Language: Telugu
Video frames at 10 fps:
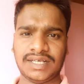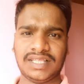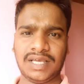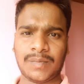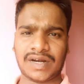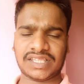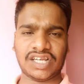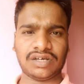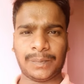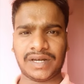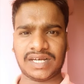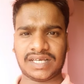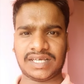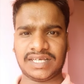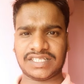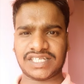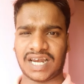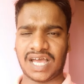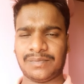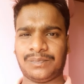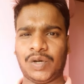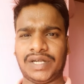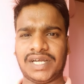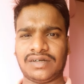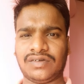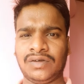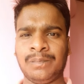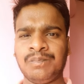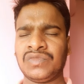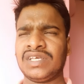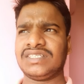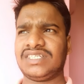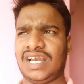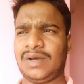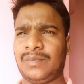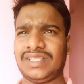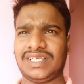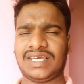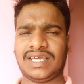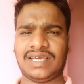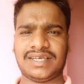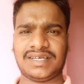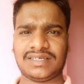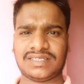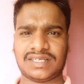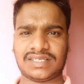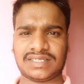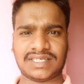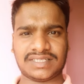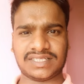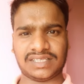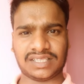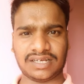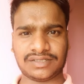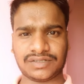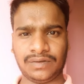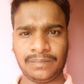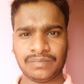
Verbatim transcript: ఇది మన తెలుగు పిల్లలకి చాలా ఇంపార్టెంట్ చాలామందికి శ్రీధర్ సిసి తెలుసు